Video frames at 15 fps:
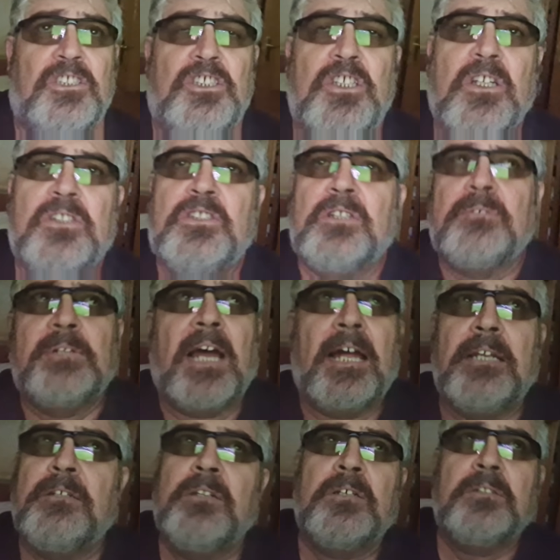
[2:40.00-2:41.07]
Io, io una,
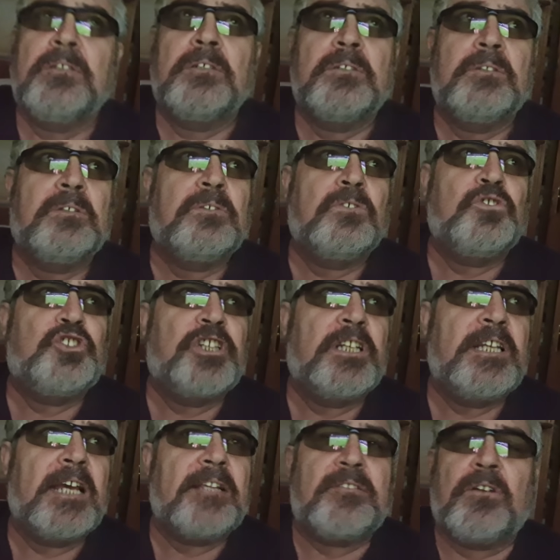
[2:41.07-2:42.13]
non, non, non, ci
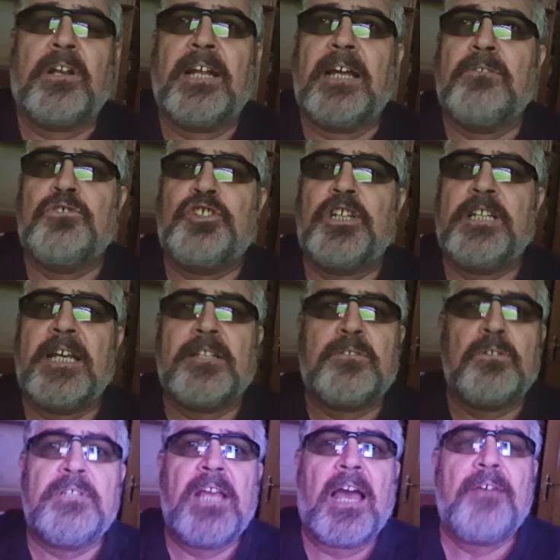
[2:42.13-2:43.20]
riesco, ragazzi, non ci
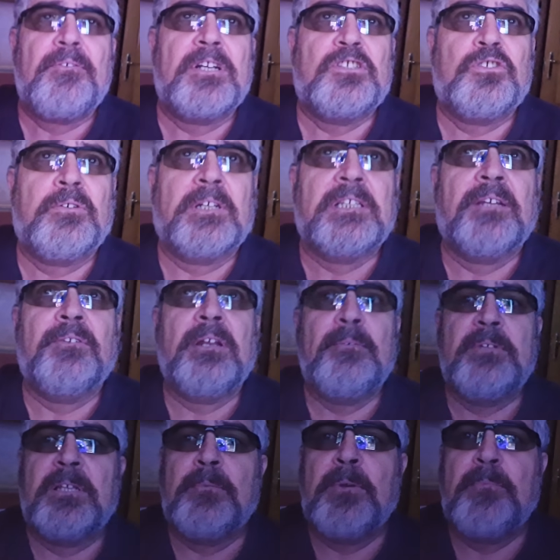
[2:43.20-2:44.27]
riesco, non ce la faccio, guarda,
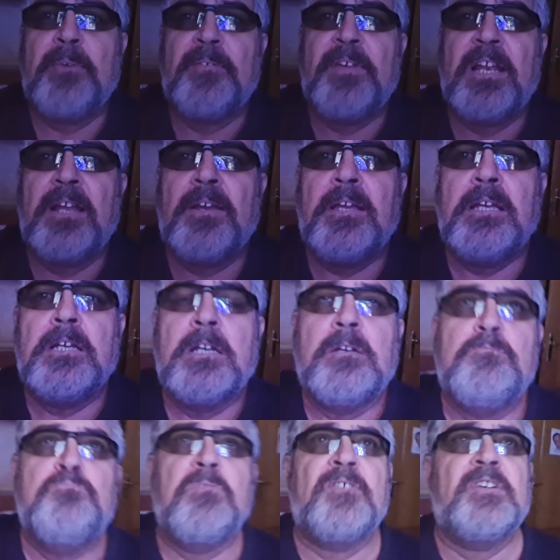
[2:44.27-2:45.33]
veramente, mi, mi, viene,
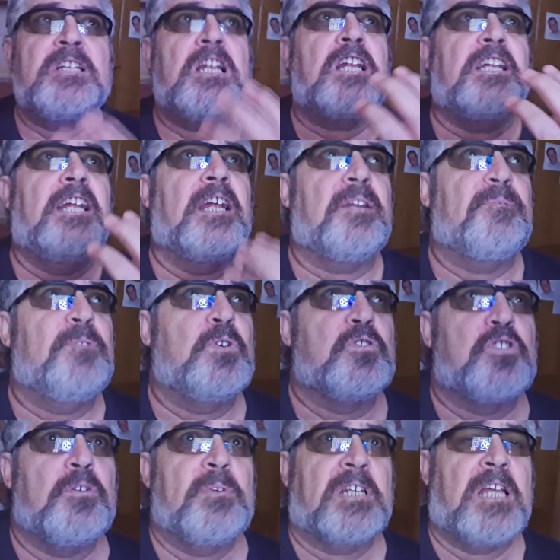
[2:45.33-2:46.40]
mi viene
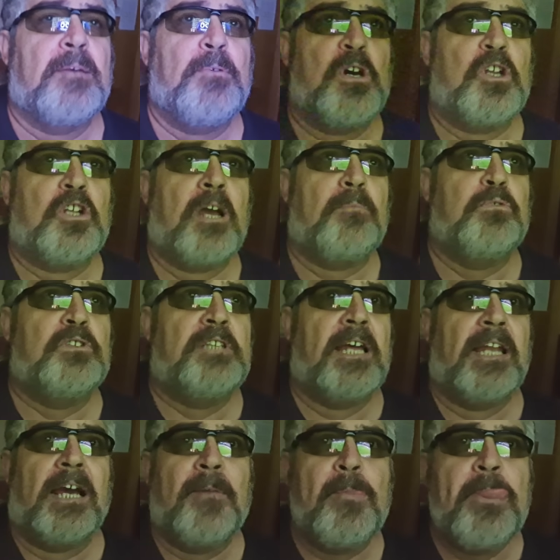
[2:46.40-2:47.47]
nervoso perché porca
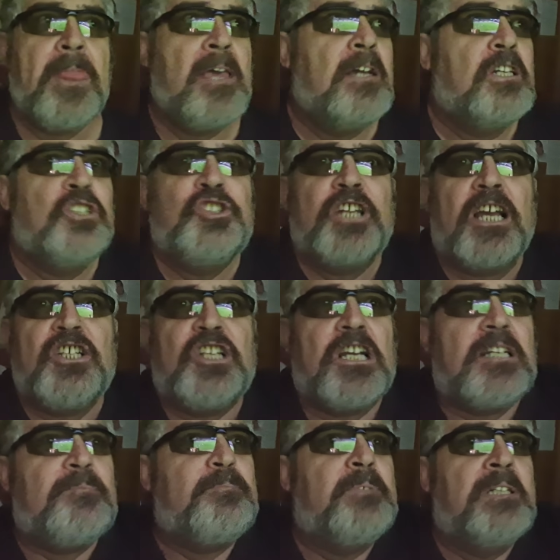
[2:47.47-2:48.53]
puttana cioè, c'è,